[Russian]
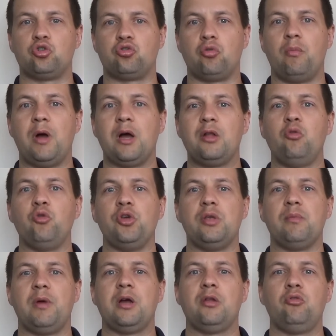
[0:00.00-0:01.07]
что могло и
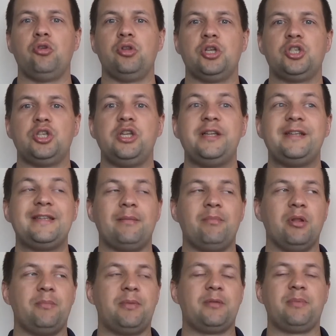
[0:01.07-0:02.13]
не могло, и даже нельзя
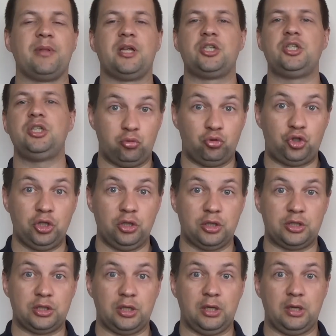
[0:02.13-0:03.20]
было предположить,
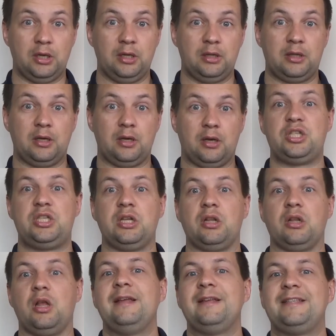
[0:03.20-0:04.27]
случилось, и это сделало.